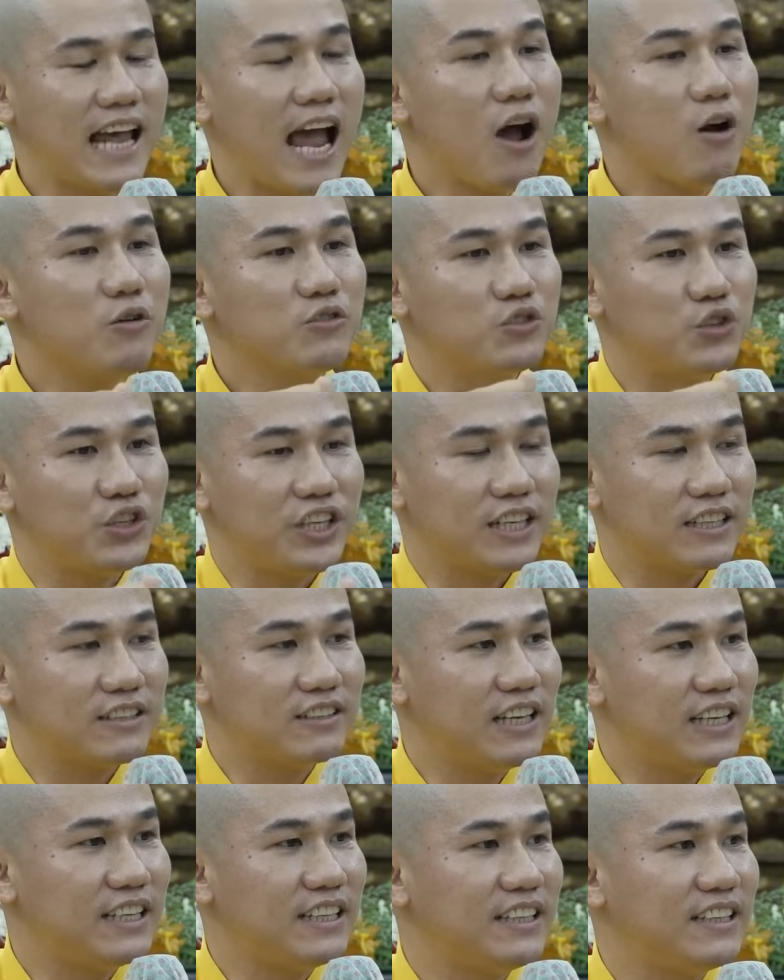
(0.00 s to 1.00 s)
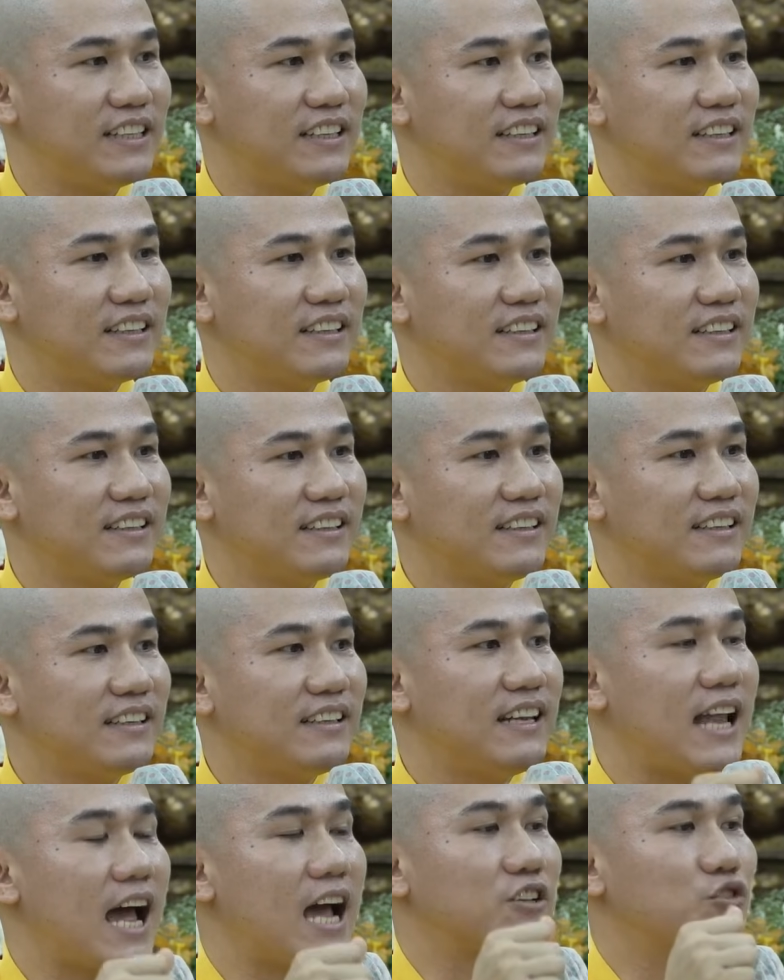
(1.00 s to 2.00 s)
câu chuyện gì
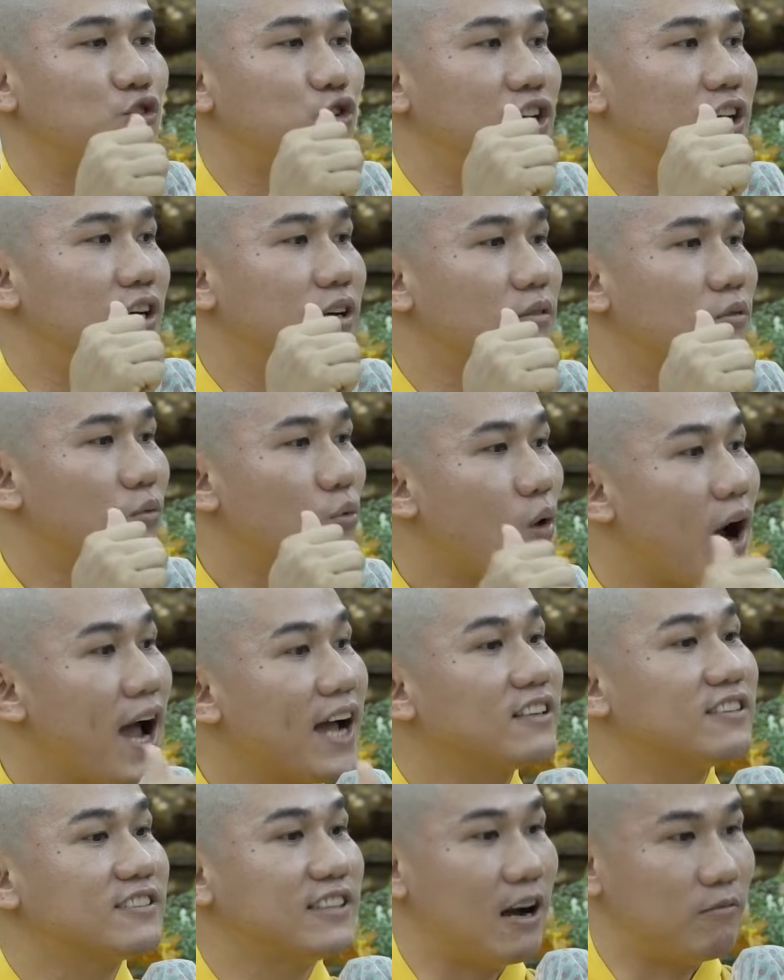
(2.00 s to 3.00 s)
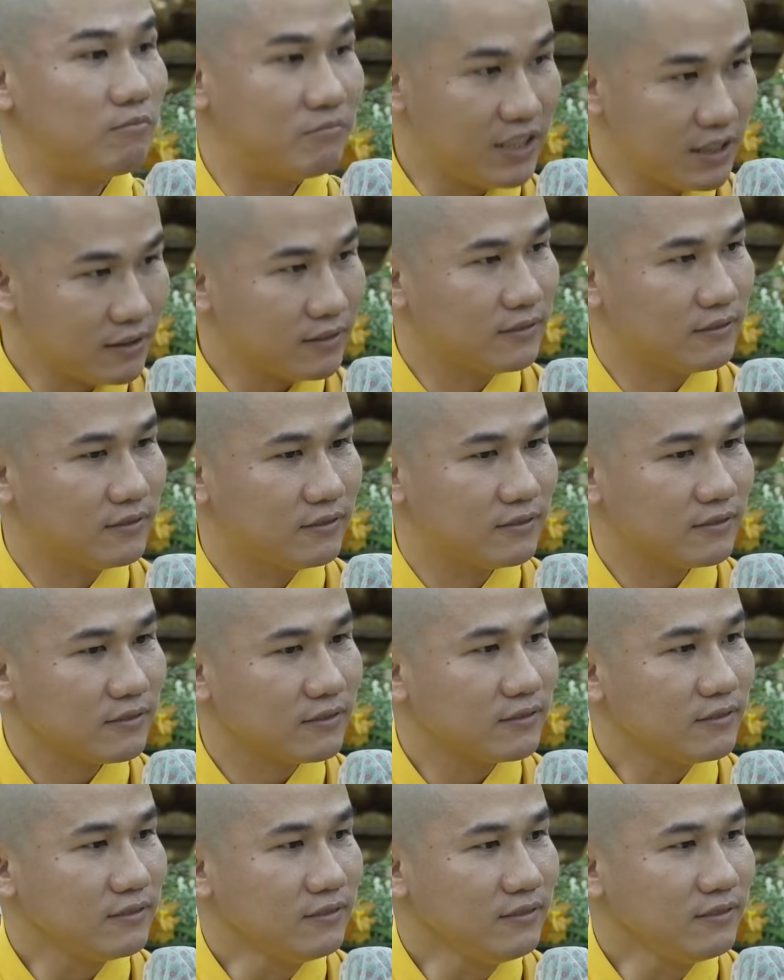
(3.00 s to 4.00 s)
là chuyện quan trọng nhất?
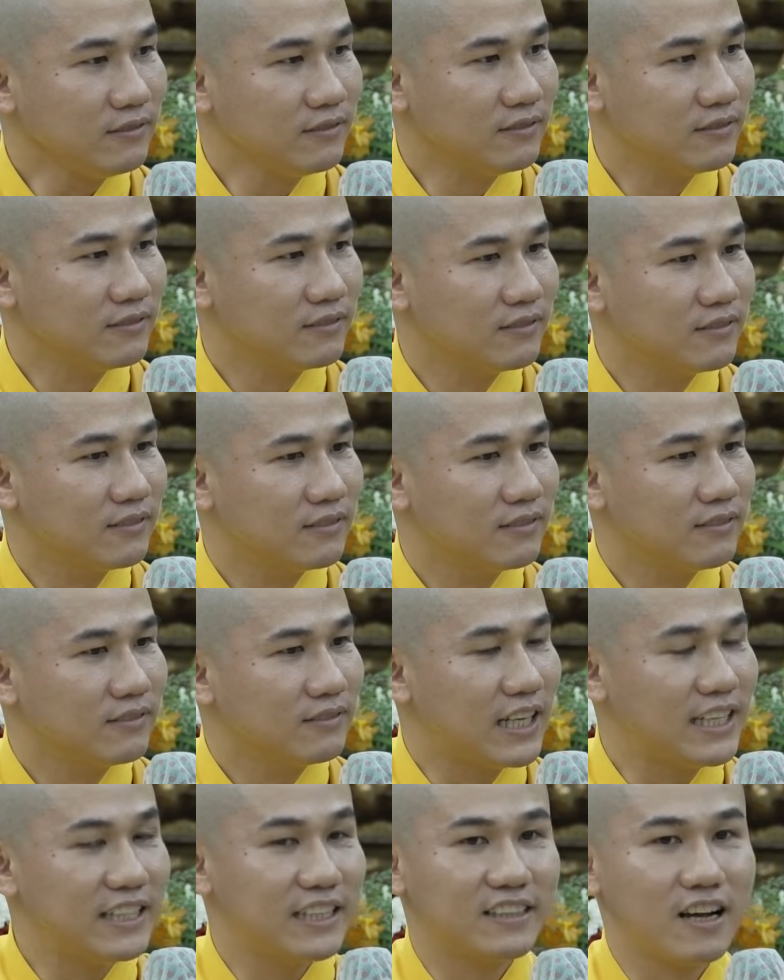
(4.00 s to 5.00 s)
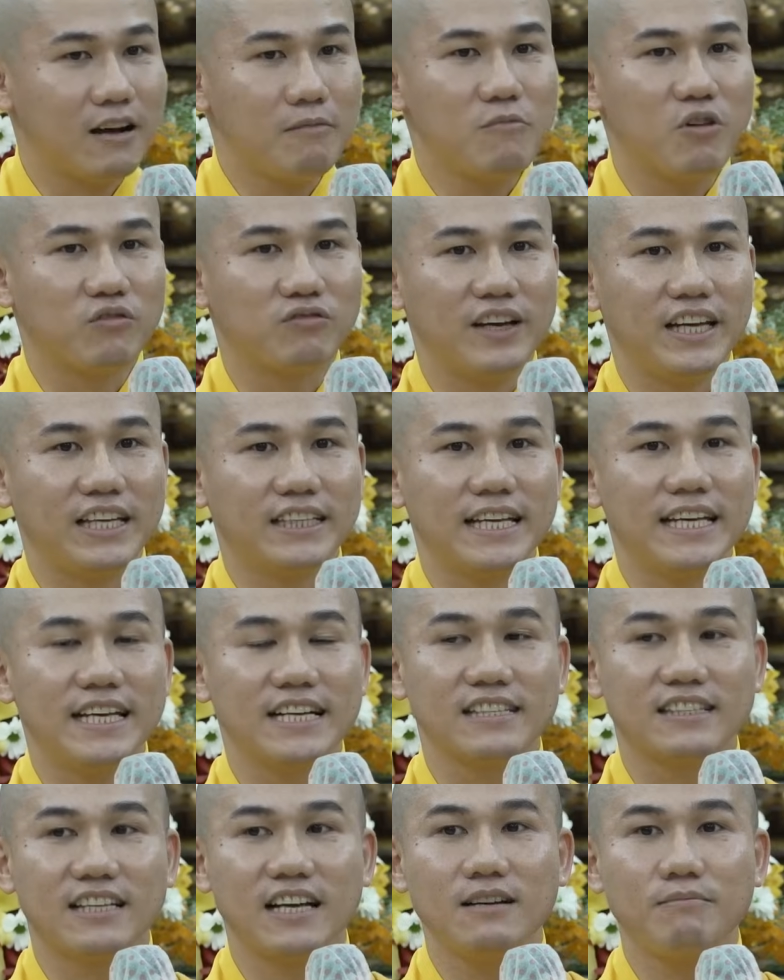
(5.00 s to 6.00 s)
Thì có một vị
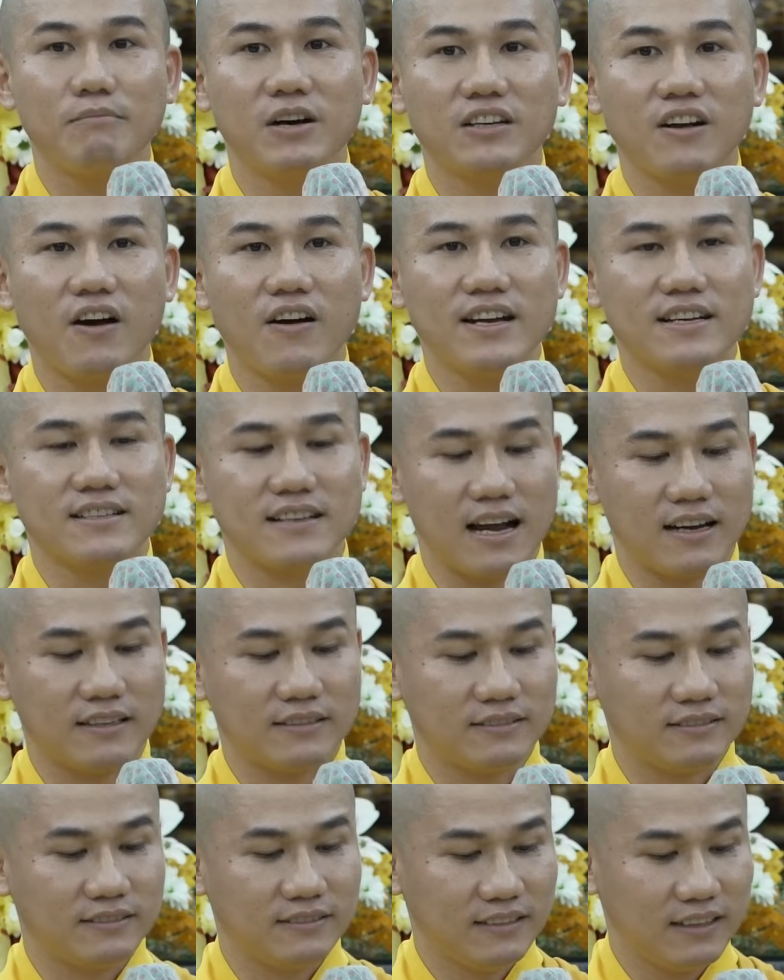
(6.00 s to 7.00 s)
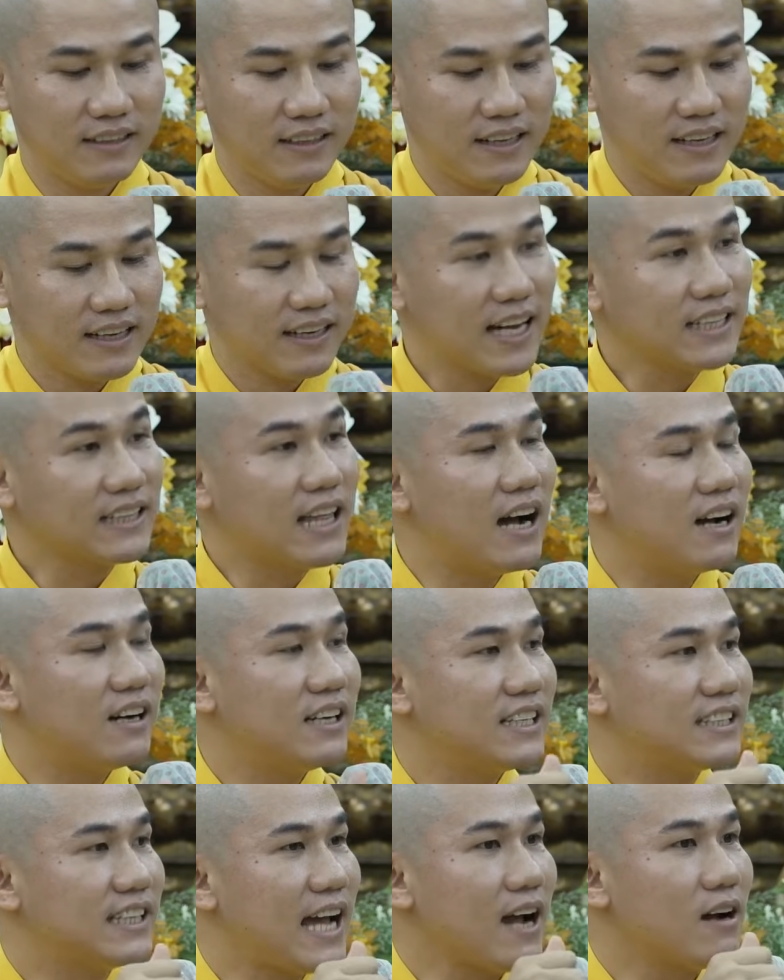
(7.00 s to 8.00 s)
thiền sư mới nói rằng cái
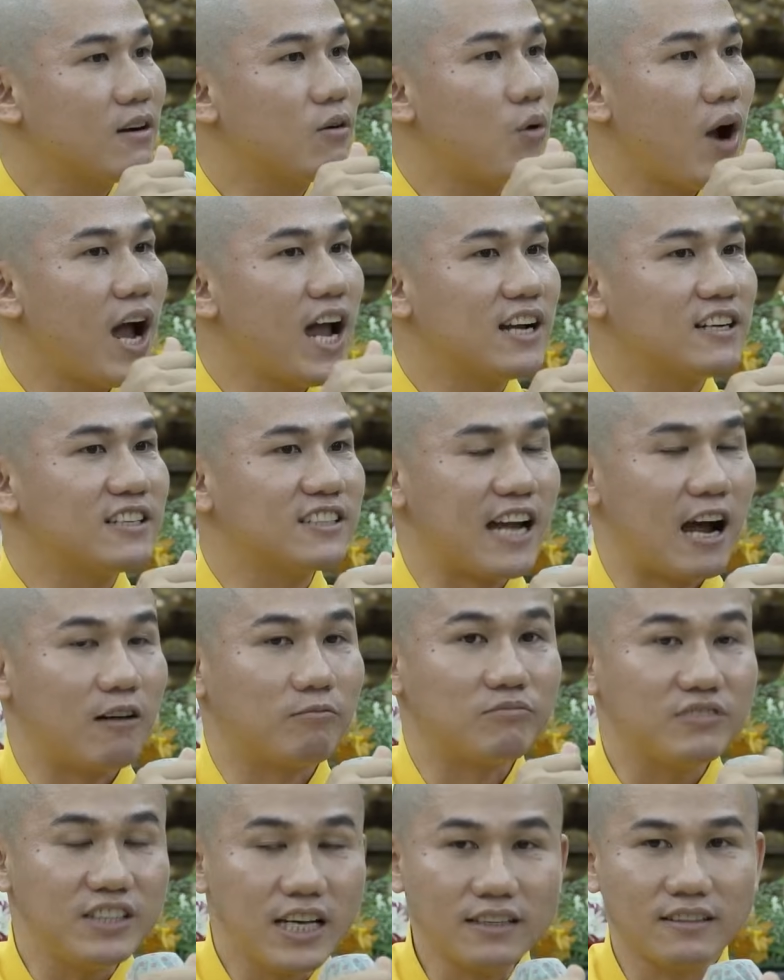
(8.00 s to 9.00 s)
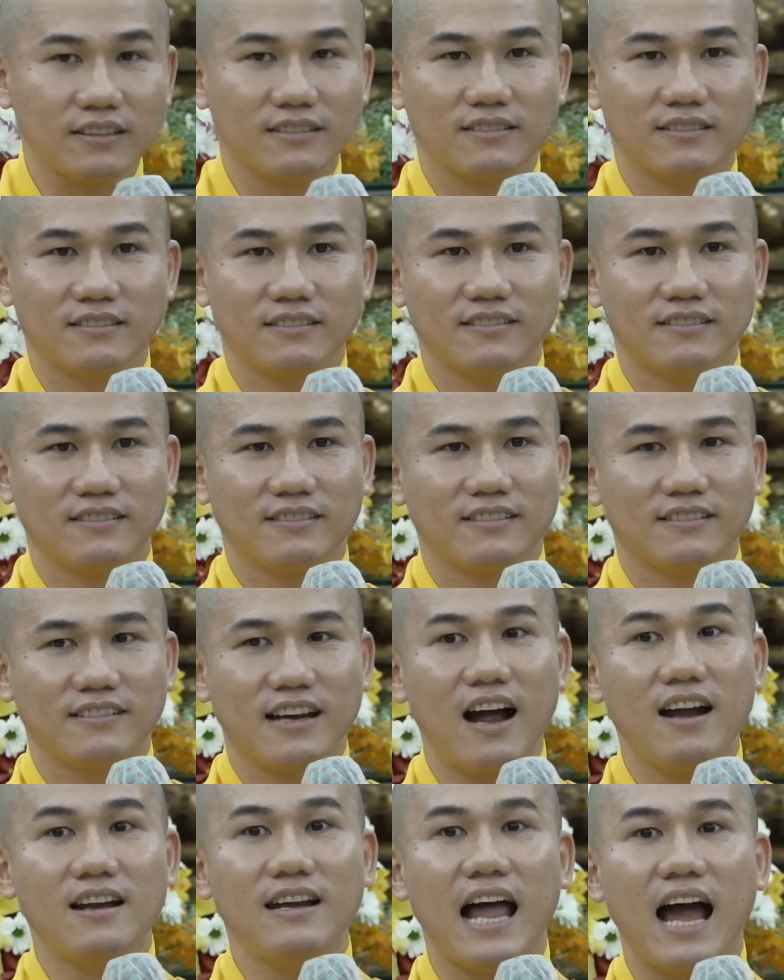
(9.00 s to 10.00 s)
thời khắc quan trọng nhất
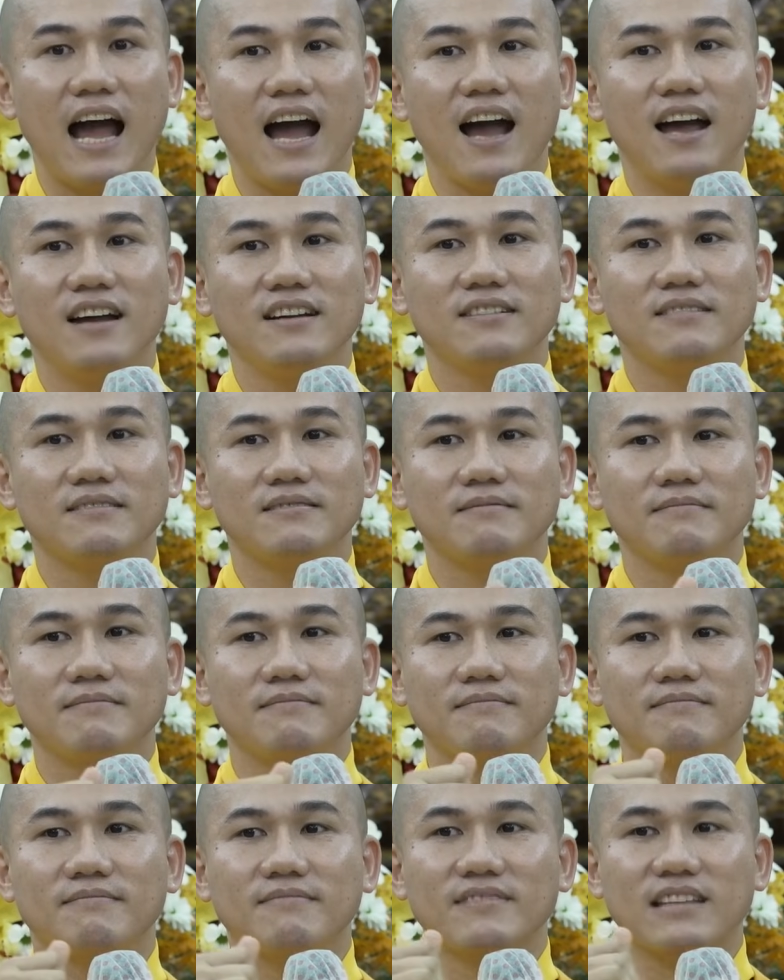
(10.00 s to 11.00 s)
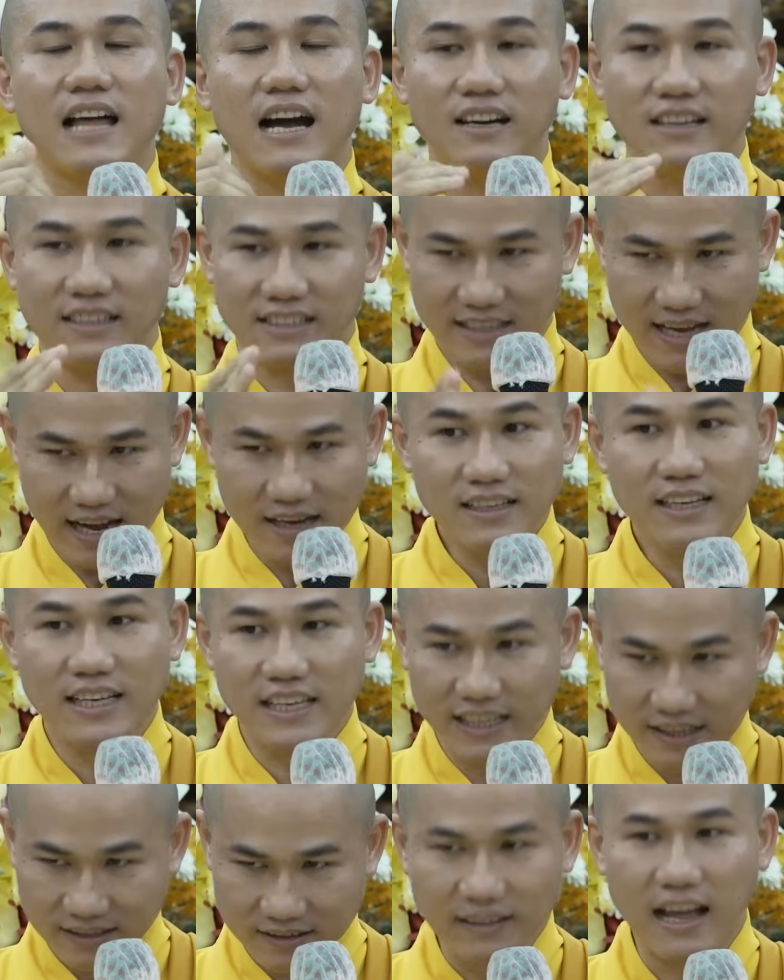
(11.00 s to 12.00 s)
đó là thời khắc
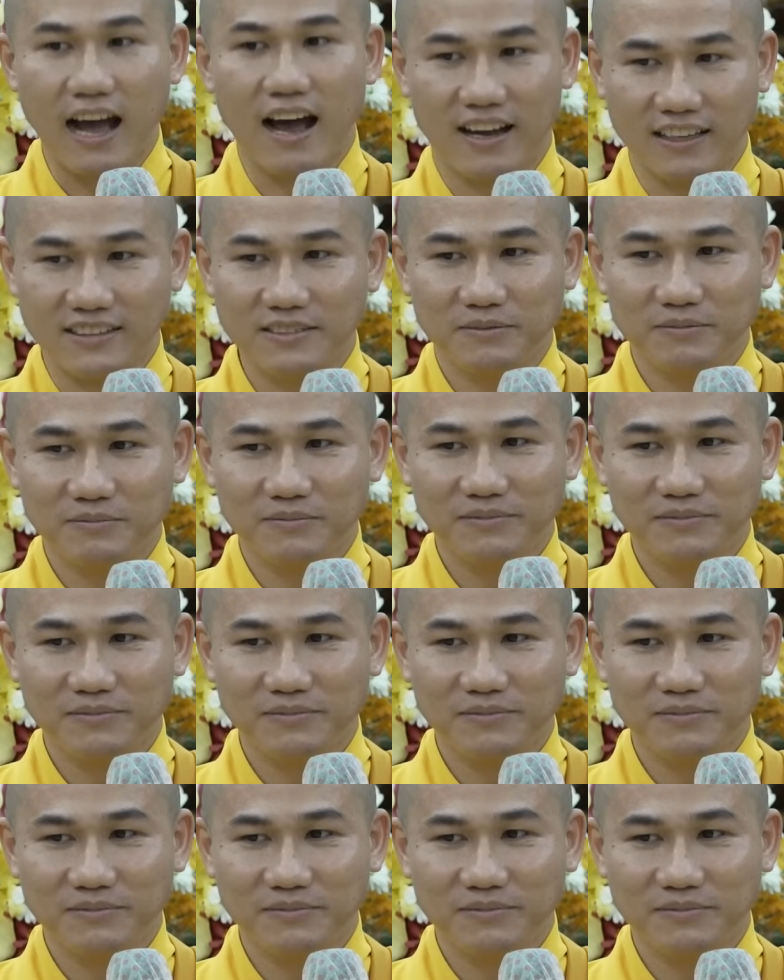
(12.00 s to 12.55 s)
hiện tại.